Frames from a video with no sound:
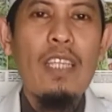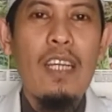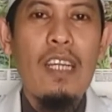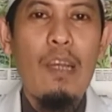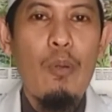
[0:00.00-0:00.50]

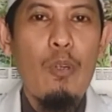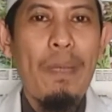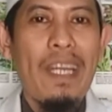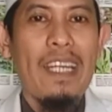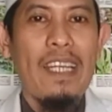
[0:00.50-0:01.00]
terdahulu
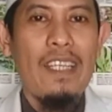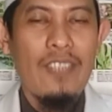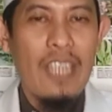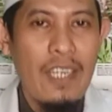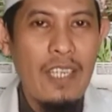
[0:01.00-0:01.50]
para
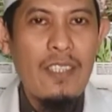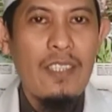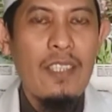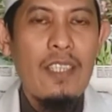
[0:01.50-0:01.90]
gadis-gadis